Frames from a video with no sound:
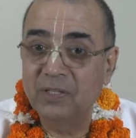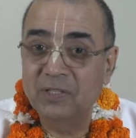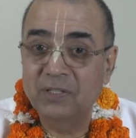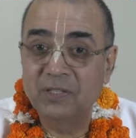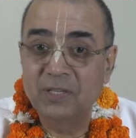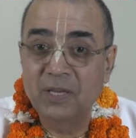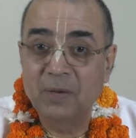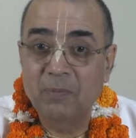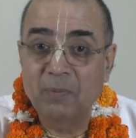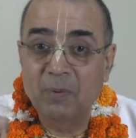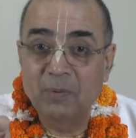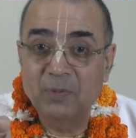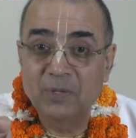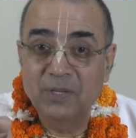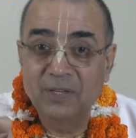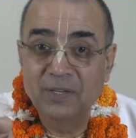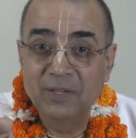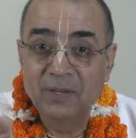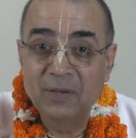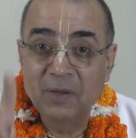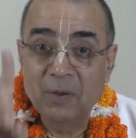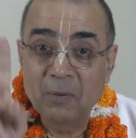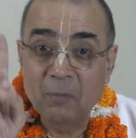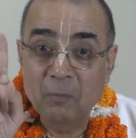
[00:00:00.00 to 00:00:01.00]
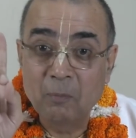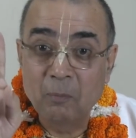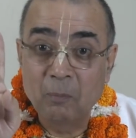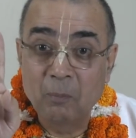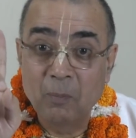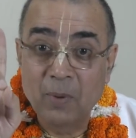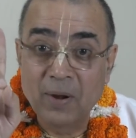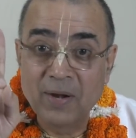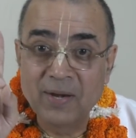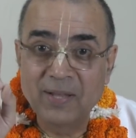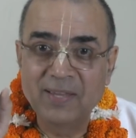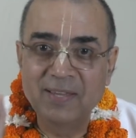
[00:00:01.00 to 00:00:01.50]
किसकी है प्रभु जी
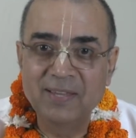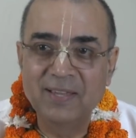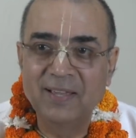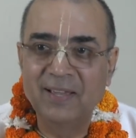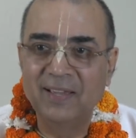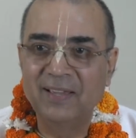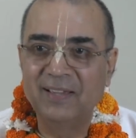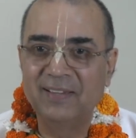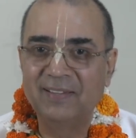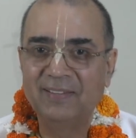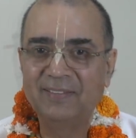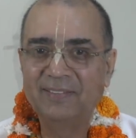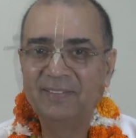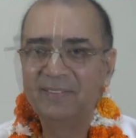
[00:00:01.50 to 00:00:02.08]
मन की है